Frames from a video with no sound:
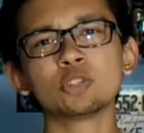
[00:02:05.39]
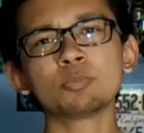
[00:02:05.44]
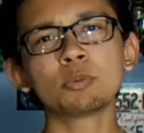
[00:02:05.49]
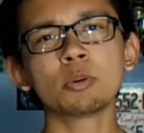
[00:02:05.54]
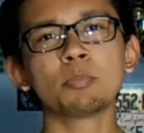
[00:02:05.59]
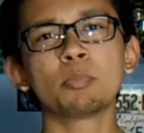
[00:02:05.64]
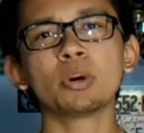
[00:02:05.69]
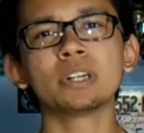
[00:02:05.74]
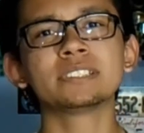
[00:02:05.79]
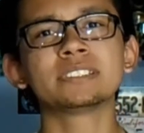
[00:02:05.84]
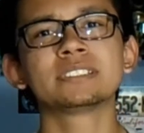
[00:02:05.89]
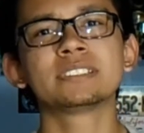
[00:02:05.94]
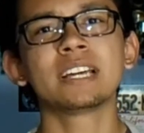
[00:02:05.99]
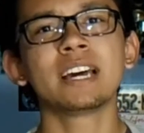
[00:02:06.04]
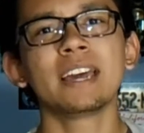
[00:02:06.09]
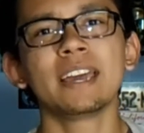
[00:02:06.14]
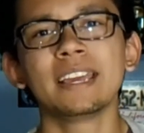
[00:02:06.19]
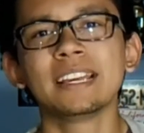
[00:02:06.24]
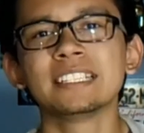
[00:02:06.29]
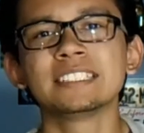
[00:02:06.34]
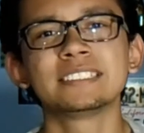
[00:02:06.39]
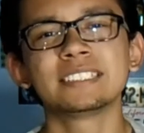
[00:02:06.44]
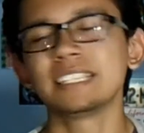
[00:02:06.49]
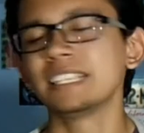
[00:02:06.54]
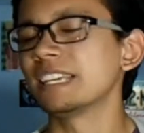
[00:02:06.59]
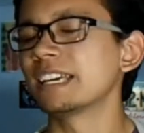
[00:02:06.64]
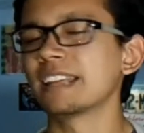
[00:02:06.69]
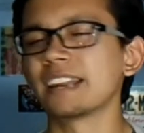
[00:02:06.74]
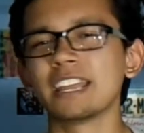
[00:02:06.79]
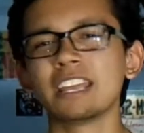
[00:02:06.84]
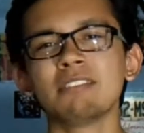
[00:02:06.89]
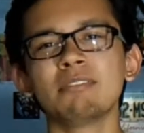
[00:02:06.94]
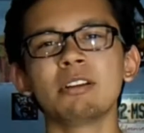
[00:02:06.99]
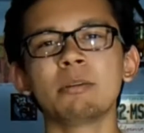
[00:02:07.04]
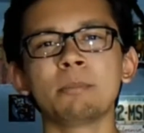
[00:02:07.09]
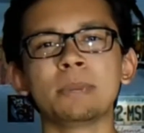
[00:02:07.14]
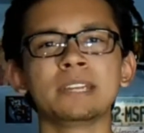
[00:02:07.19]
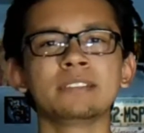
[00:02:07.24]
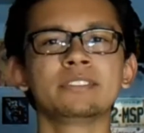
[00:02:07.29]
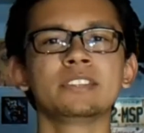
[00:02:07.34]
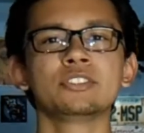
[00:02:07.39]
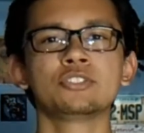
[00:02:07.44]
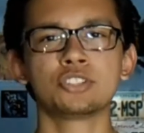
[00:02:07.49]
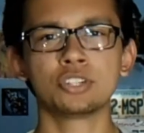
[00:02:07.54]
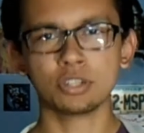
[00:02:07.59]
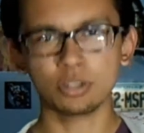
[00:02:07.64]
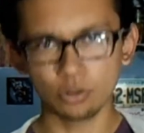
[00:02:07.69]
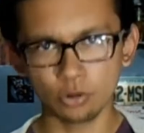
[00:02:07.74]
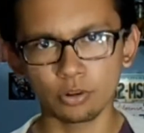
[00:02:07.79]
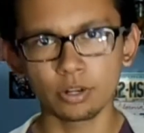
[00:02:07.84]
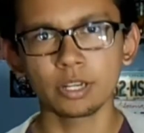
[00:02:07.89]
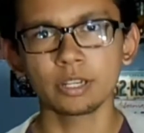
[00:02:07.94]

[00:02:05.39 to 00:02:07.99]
propuesta es increíblemente chingona.